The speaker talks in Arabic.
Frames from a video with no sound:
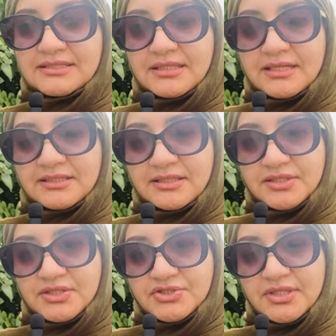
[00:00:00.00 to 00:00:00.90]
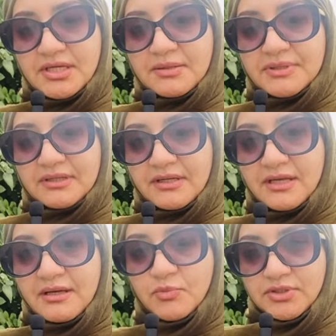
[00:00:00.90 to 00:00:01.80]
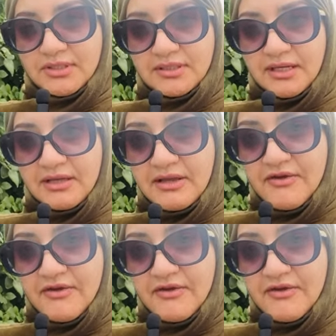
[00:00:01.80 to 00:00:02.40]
السكر تدريجيا بطريقه معتدله